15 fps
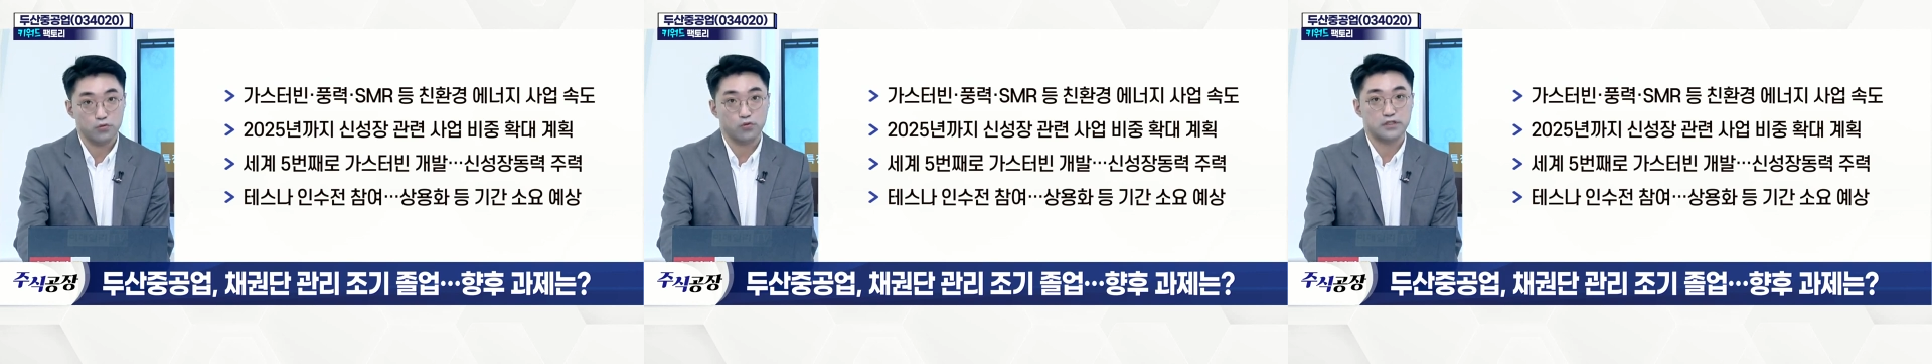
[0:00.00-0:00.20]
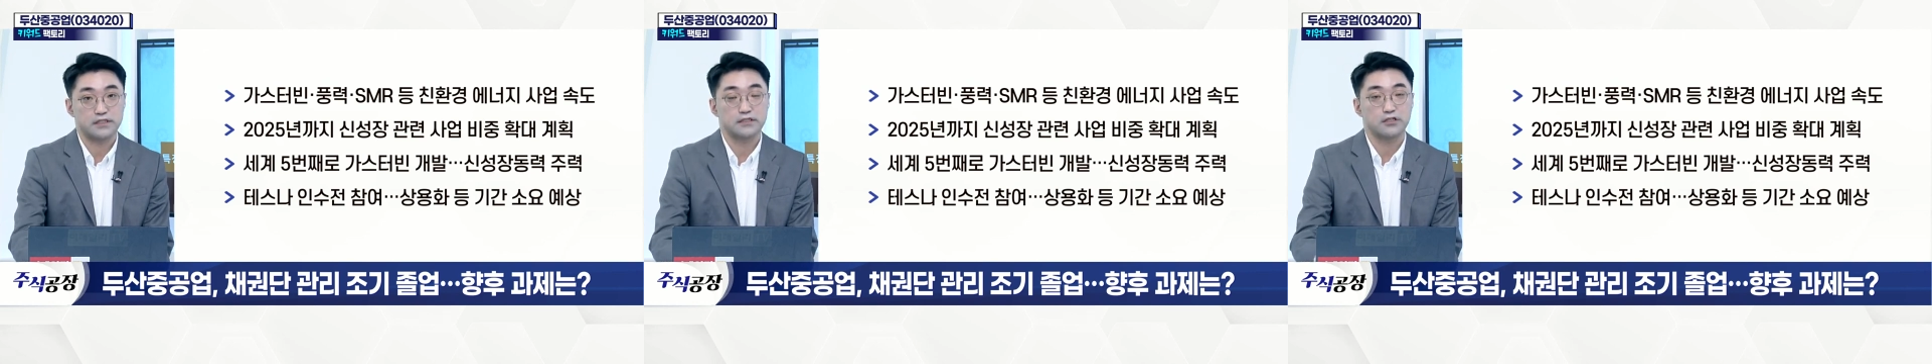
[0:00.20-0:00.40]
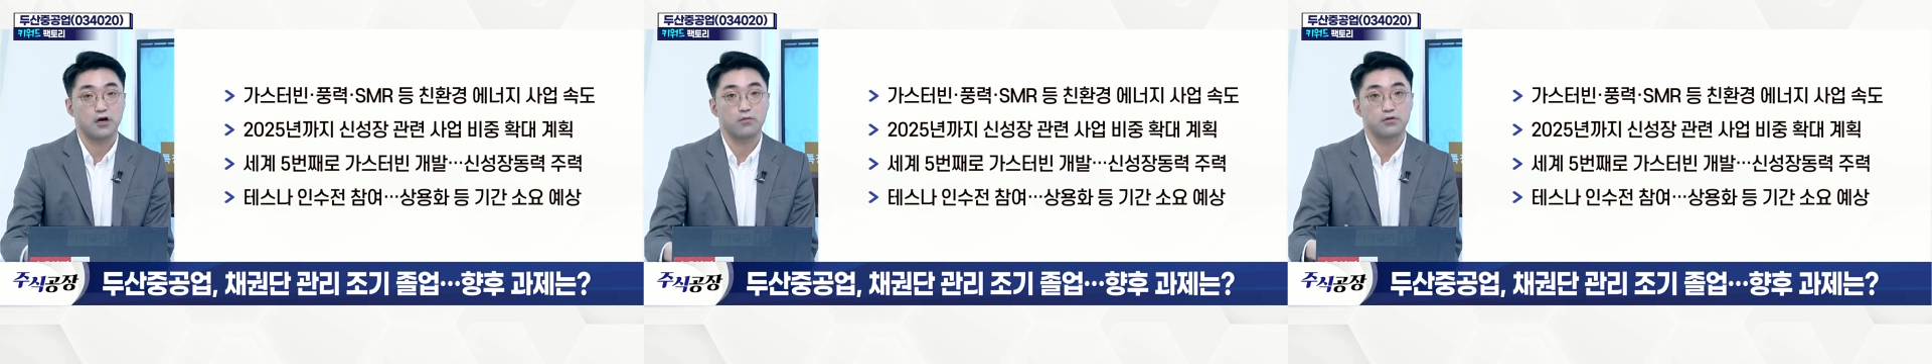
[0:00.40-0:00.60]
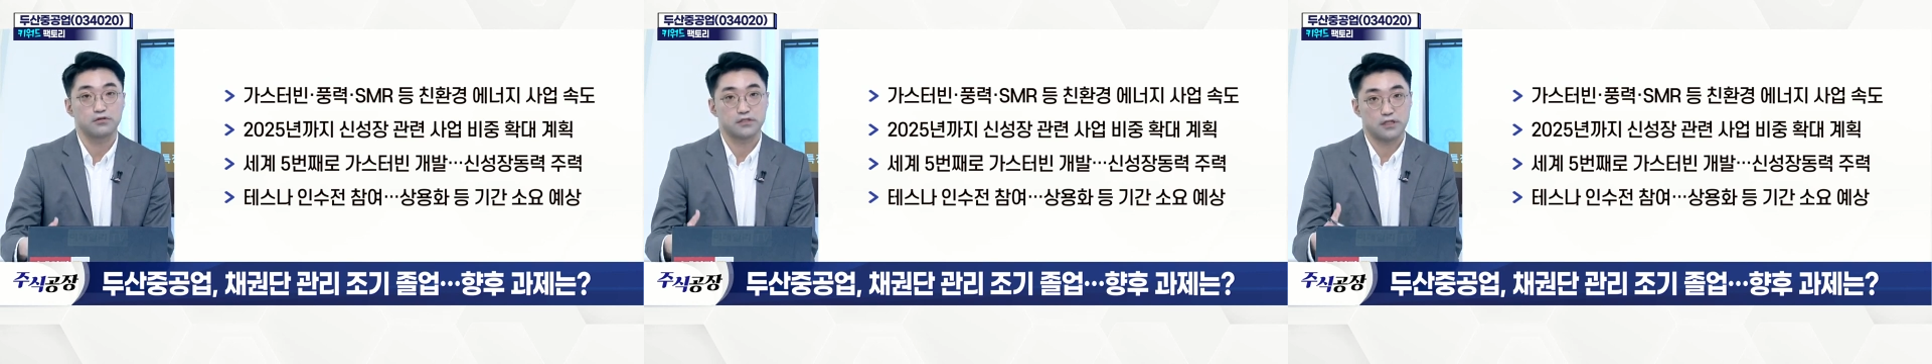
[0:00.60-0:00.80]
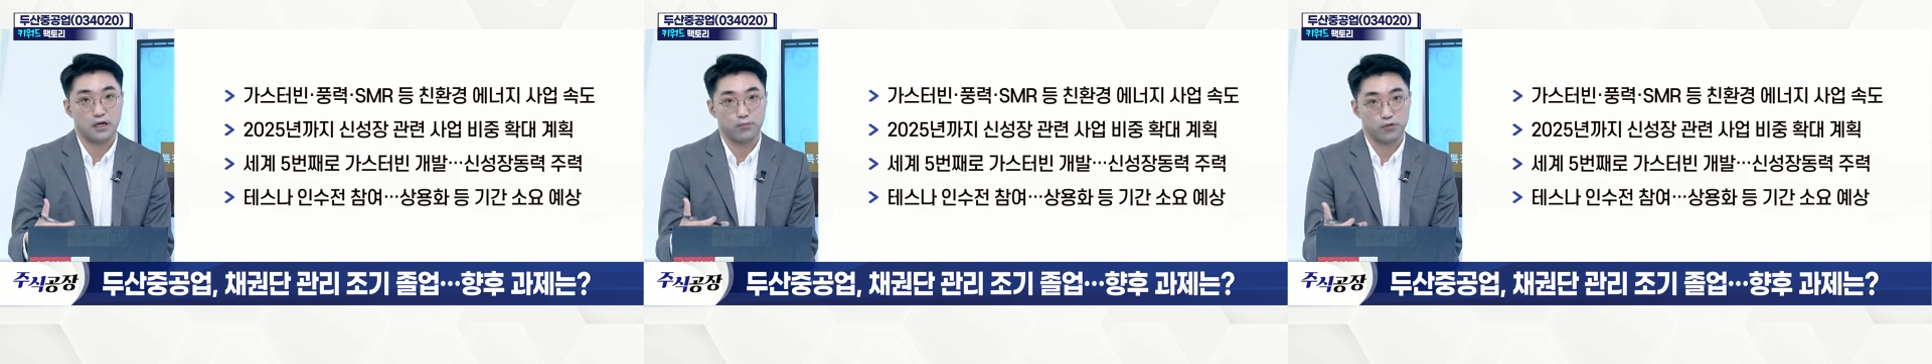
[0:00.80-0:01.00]
또 신사업을
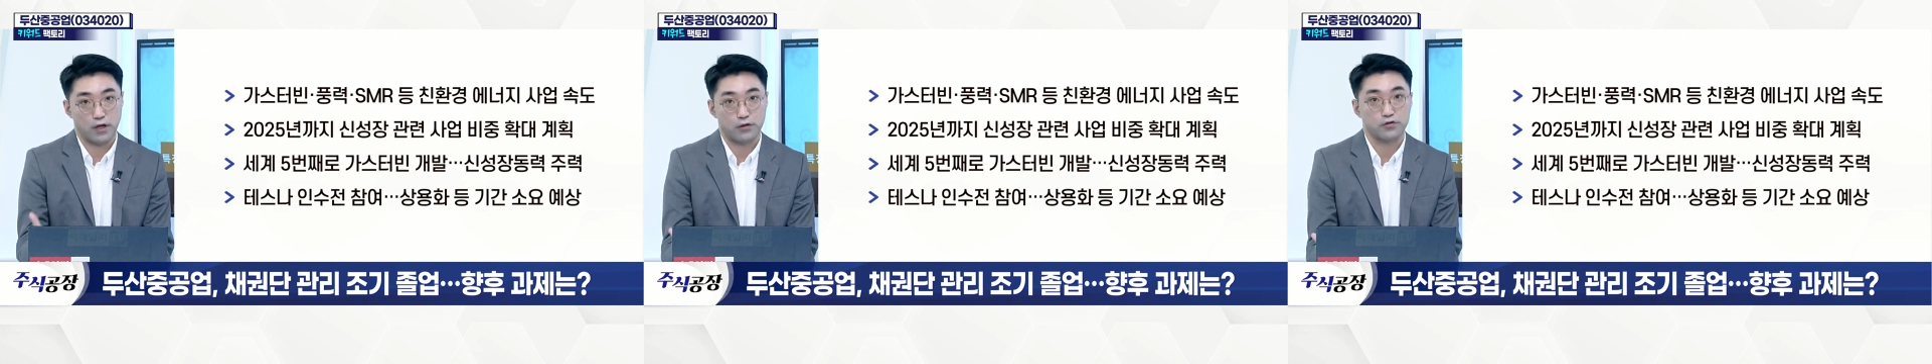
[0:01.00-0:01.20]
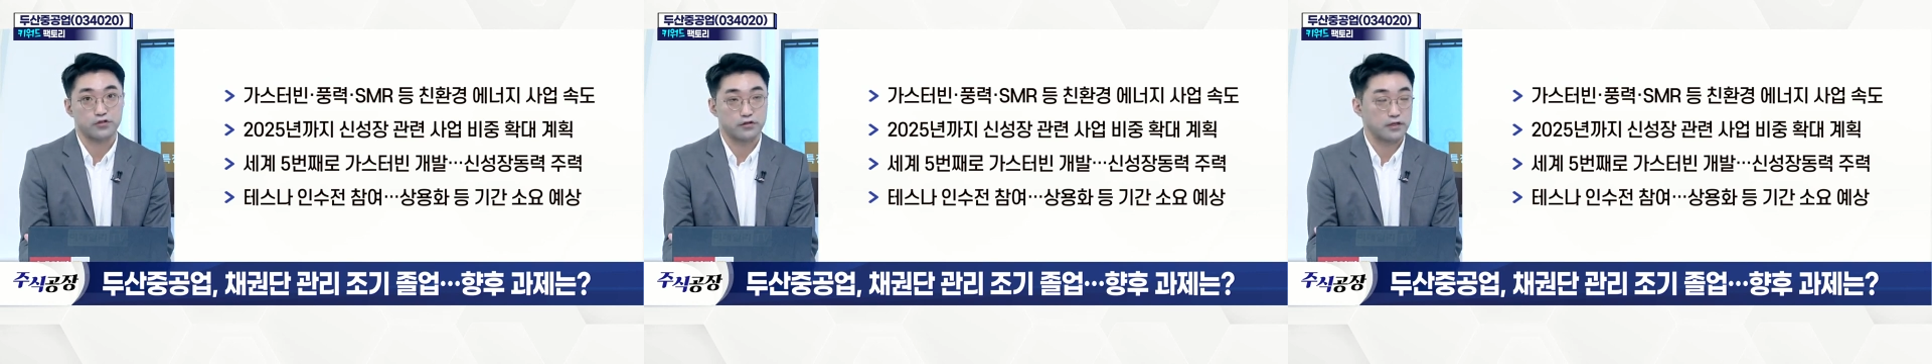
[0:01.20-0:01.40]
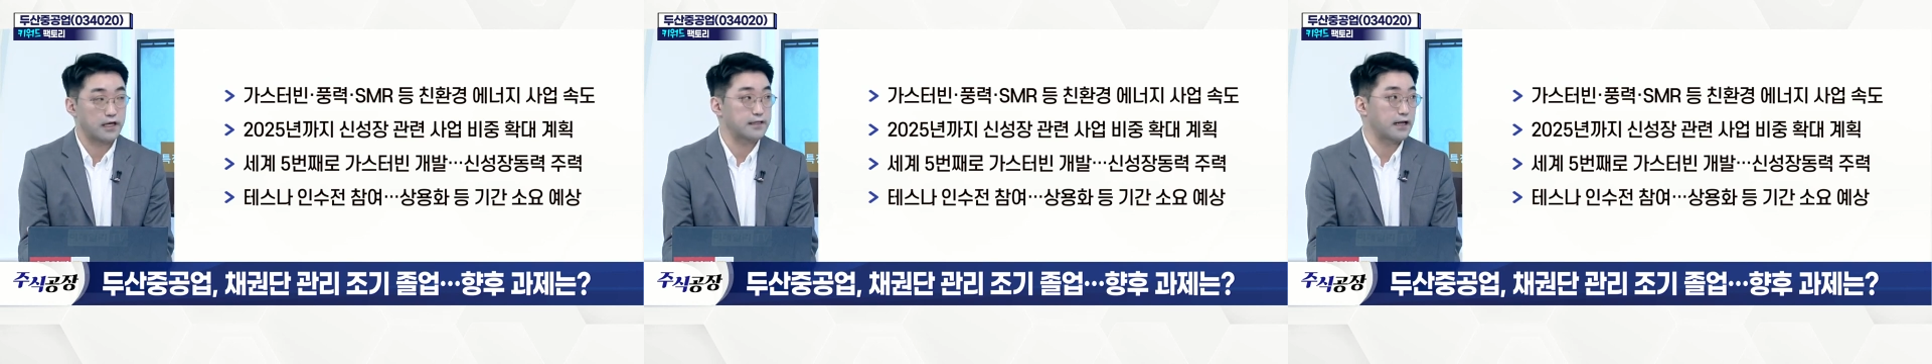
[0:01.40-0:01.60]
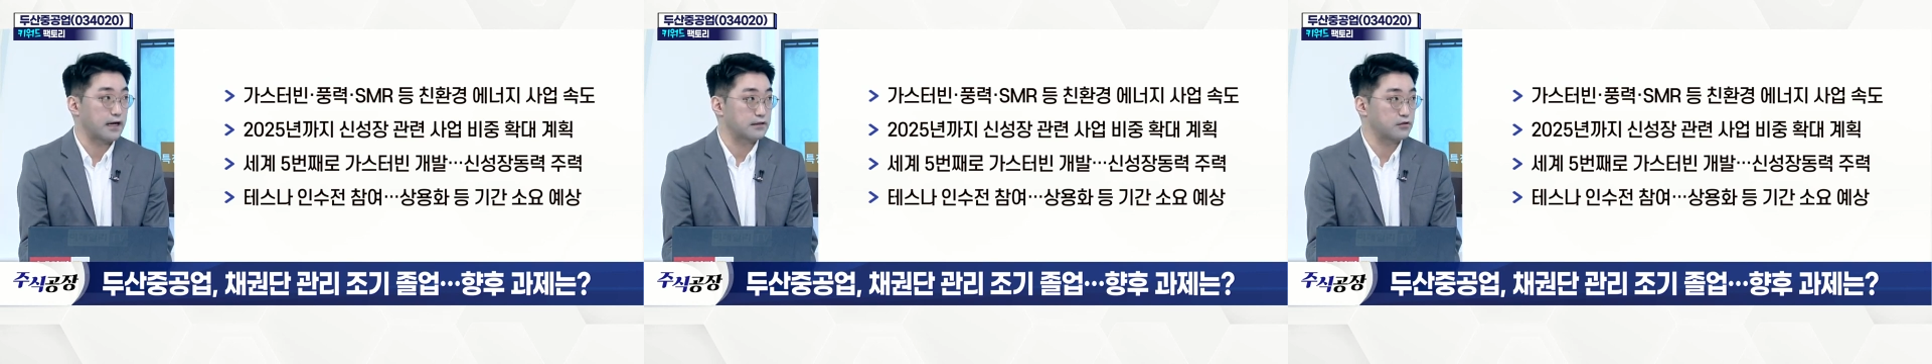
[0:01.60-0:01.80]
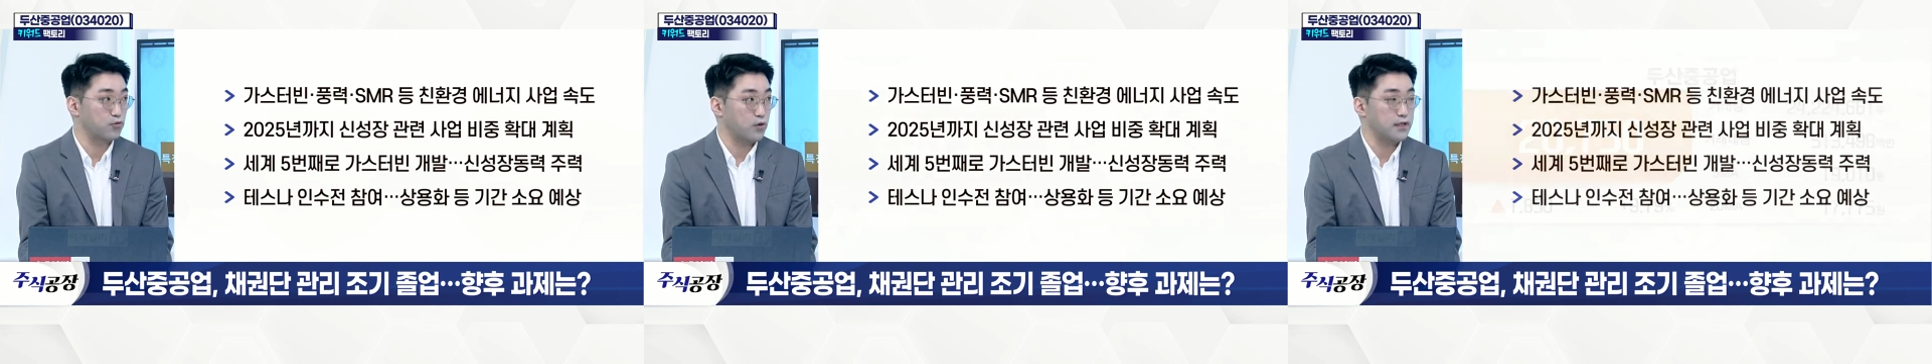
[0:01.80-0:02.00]
이제 앞으로 계속 전개해
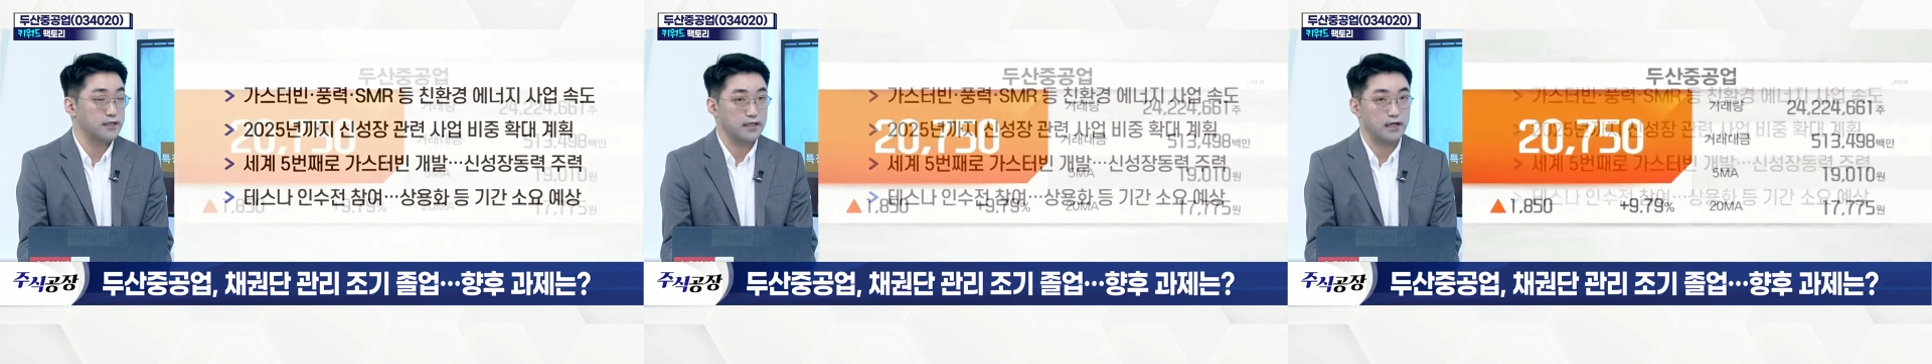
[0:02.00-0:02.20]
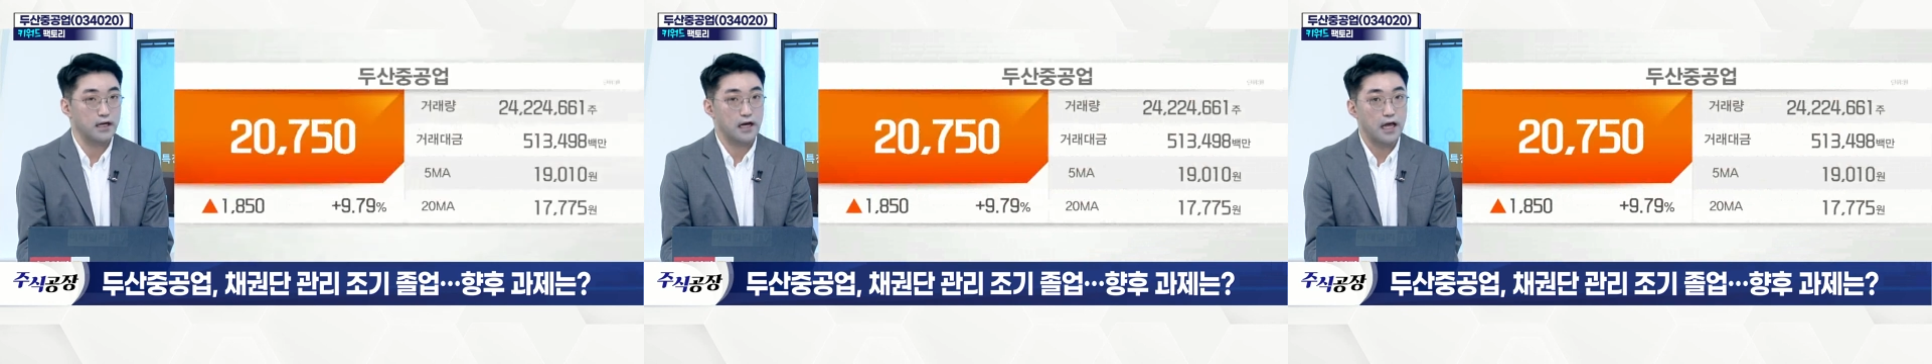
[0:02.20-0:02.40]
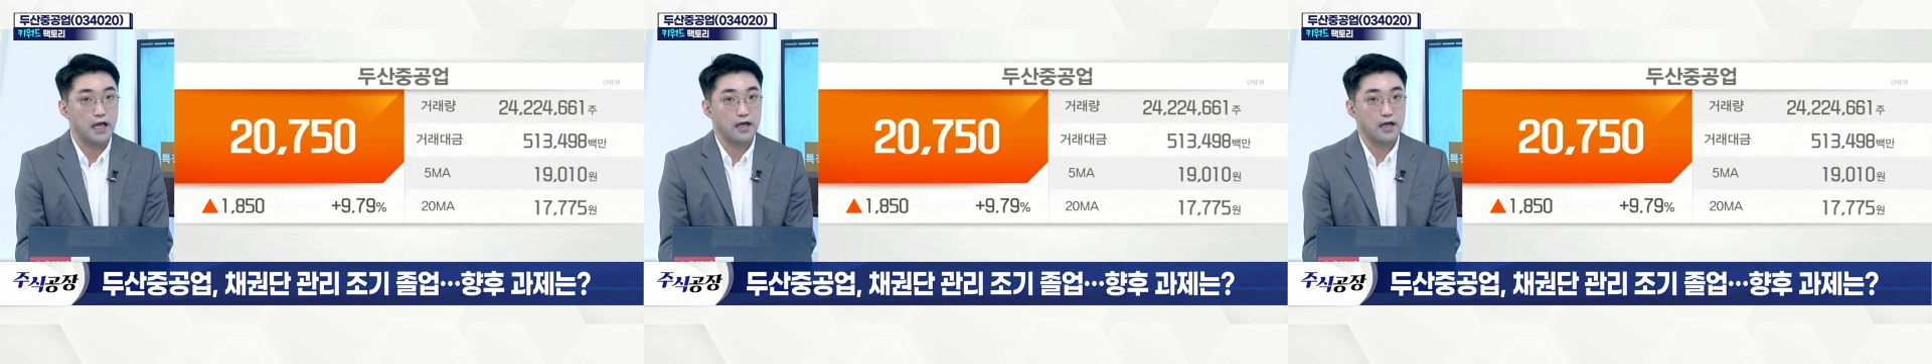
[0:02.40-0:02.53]
나간다고 하니까